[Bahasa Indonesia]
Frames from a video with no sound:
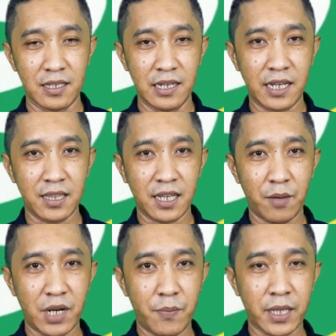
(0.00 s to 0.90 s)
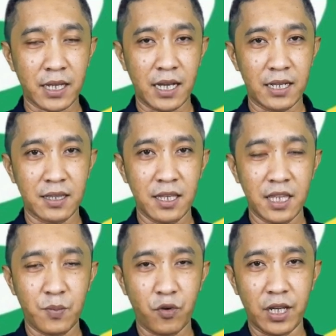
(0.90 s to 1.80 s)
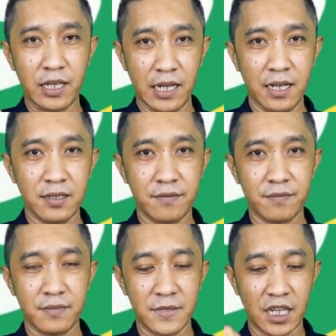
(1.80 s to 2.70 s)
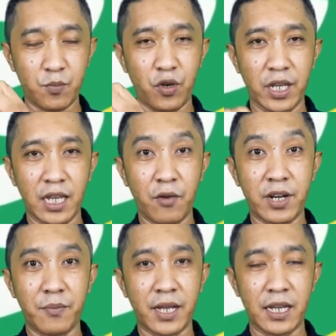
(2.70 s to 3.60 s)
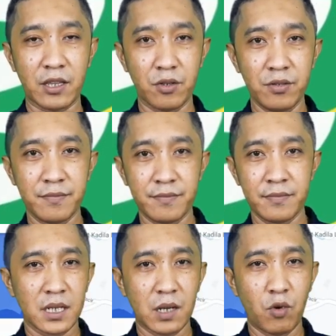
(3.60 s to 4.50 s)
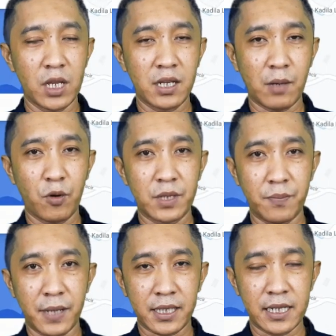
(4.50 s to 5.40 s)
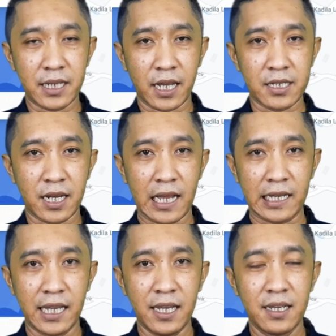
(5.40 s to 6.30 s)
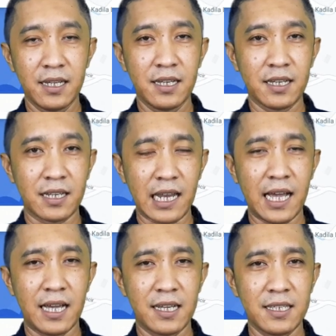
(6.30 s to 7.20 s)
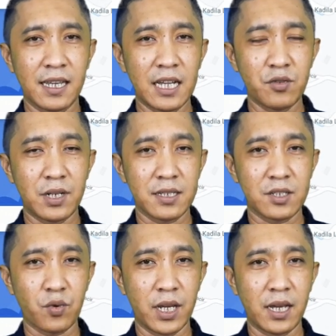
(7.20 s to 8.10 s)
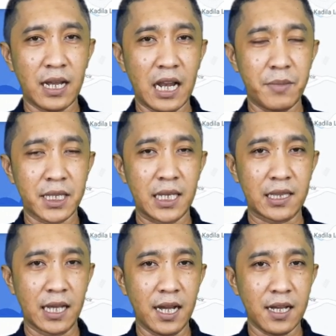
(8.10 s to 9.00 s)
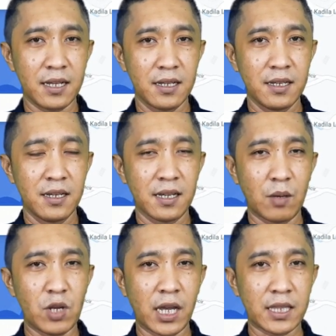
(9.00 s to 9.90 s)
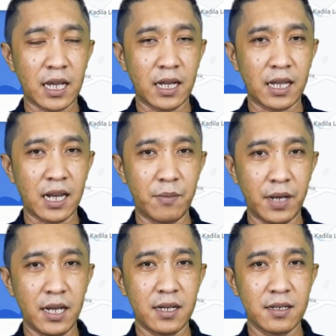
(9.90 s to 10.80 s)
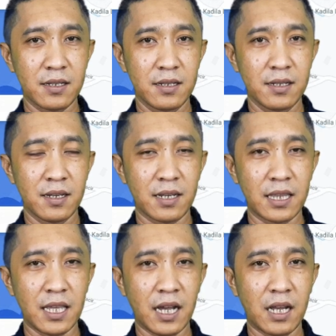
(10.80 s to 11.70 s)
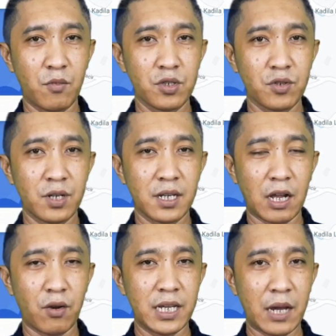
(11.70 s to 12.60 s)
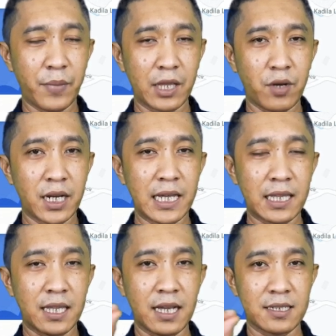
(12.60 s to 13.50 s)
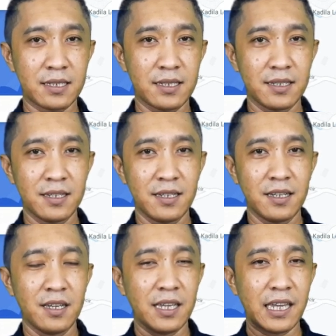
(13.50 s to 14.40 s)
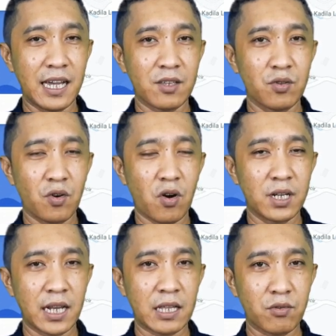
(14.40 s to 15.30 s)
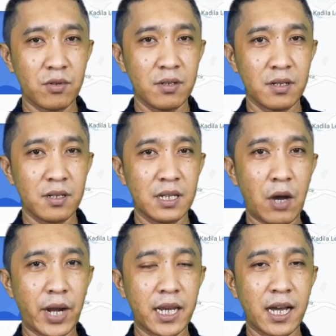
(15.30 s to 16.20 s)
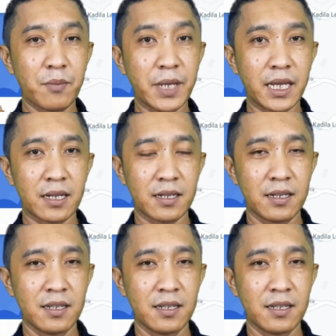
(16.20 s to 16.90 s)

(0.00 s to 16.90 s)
Jadi ketika mendapatkan titik poinnya, cek poinnya yang warna merah itu, kemudian jika belum tepat geser-geser lagi. Nah, jika sudah sesuai dengan alamat kita, kemudian kita klik lama, nanti akan muncul kalau di HP itu ada di atas. Ingat untuk koordinat itu diawali dengan min.